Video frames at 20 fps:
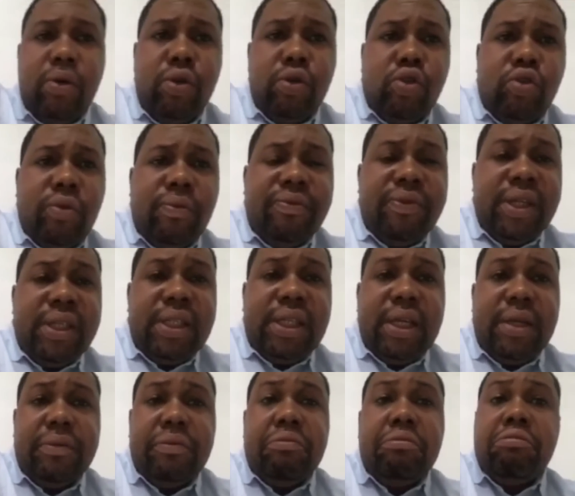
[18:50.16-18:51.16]
le psaume
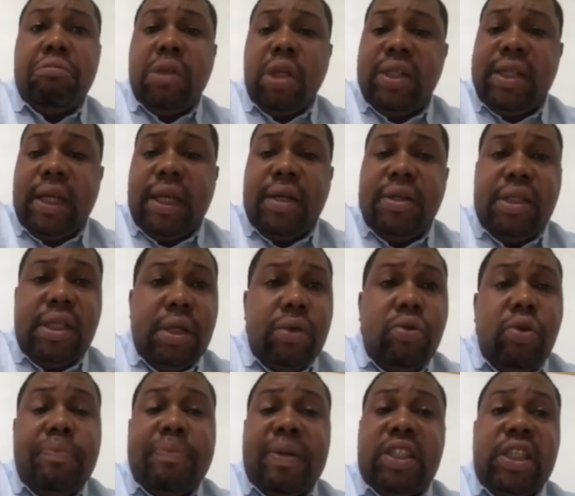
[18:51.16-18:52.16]
21. Et c'est quand il
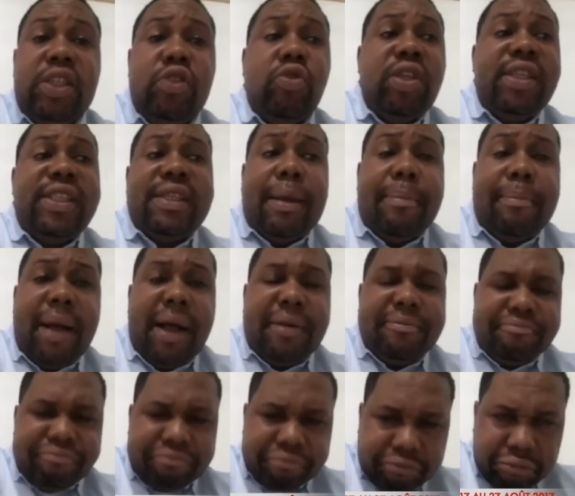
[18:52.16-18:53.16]
d'autres, parce que d'autres, ça part.
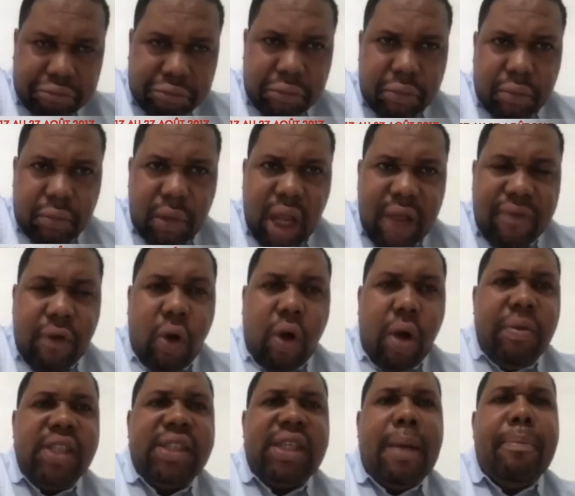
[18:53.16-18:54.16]
Il faut
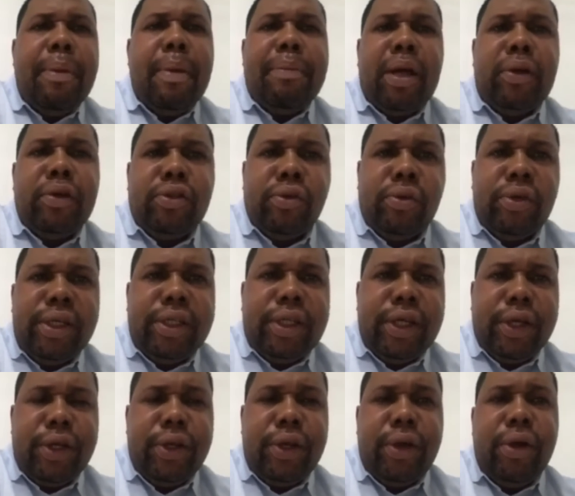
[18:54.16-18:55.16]
commencer à préparer son
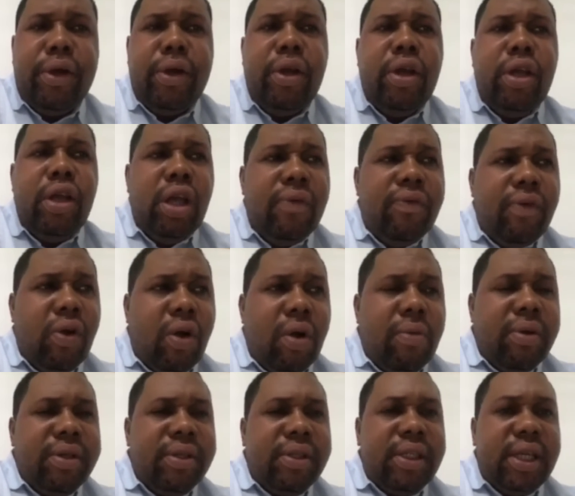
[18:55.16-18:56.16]
intérieur. Il faut
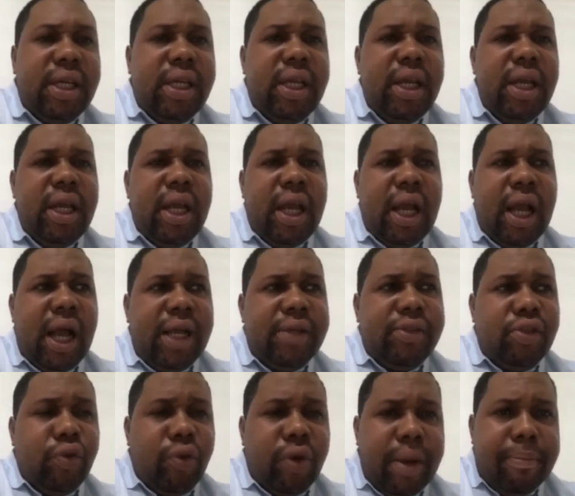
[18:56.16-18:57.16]
commencer à
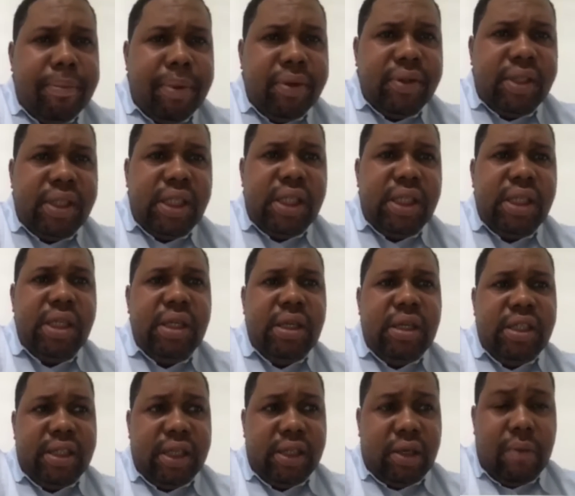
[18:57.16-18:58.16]
se repentir.
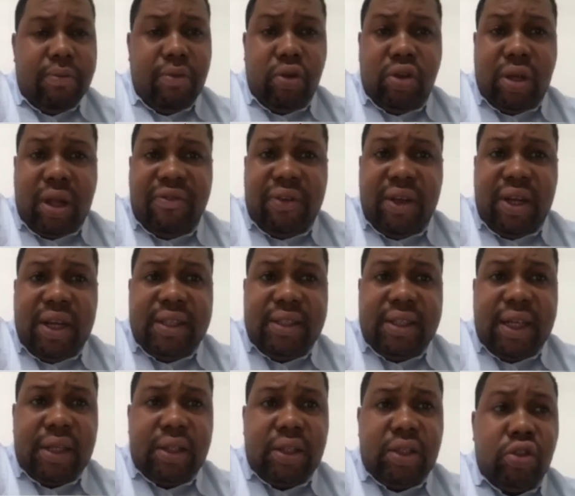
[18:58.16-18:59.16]
Certainement, tu as fait des
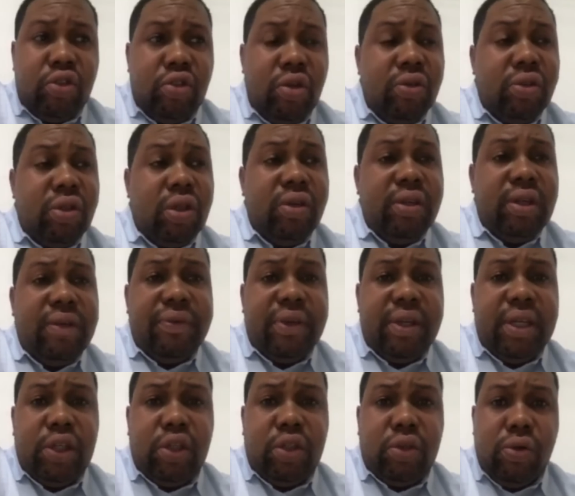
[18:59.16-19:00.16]
actes. Tu entends de faire
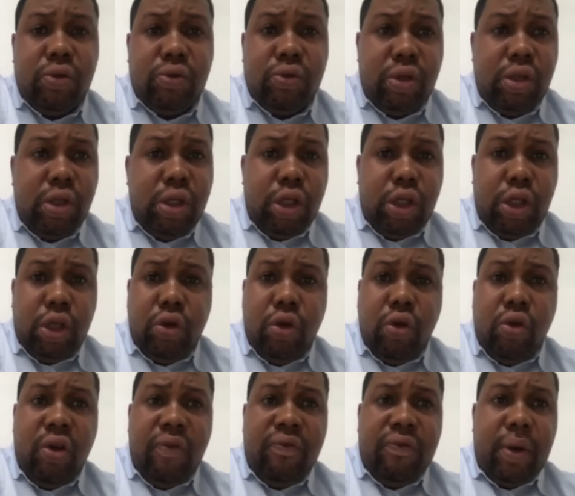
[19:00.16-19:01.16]
des choses qui ne
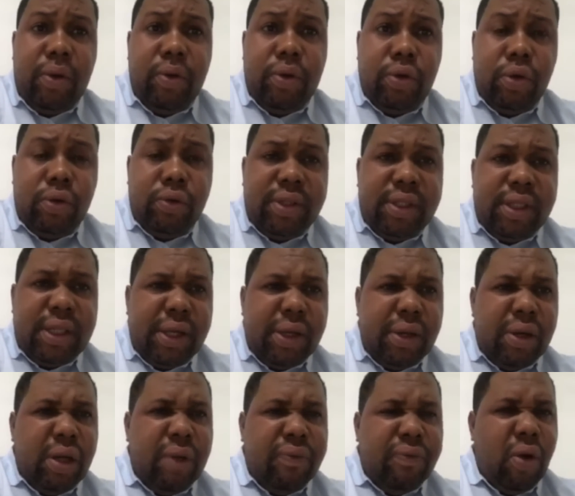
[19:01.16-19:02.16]
glorifient le nom du
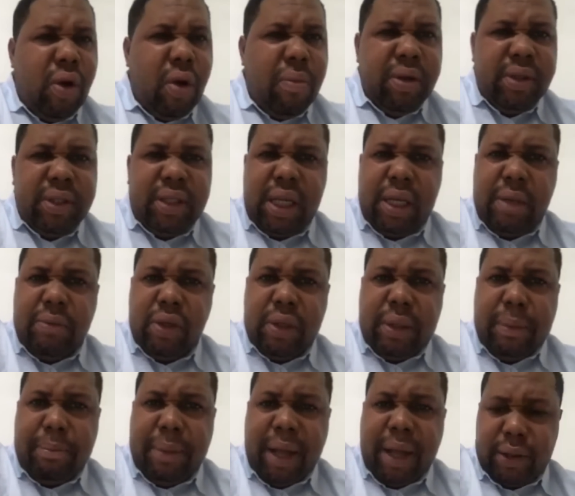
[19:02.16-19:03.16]
Seigneur. Il faut commencer à
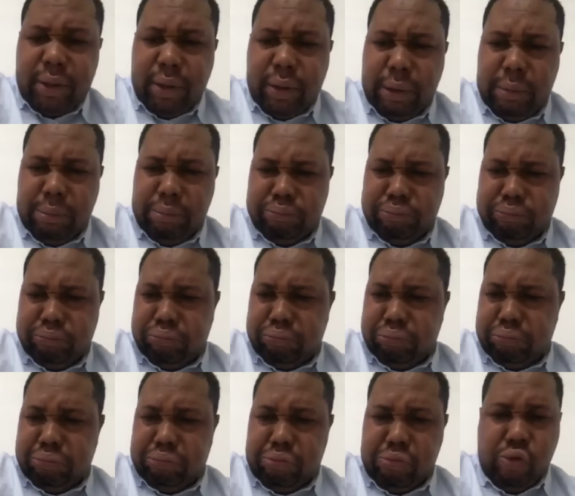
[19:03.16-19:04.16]
demander pardon.
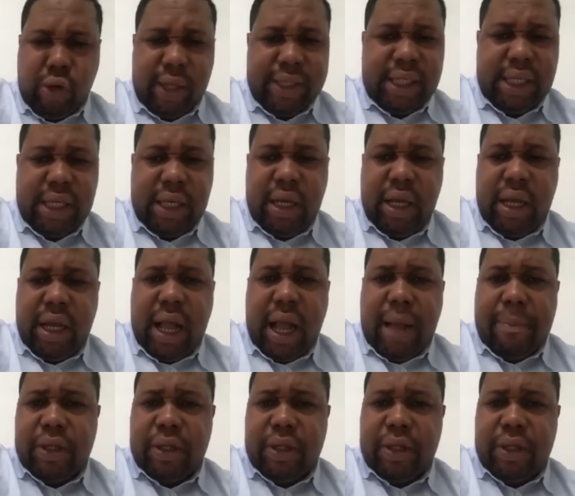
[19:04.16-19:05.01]
Voici, à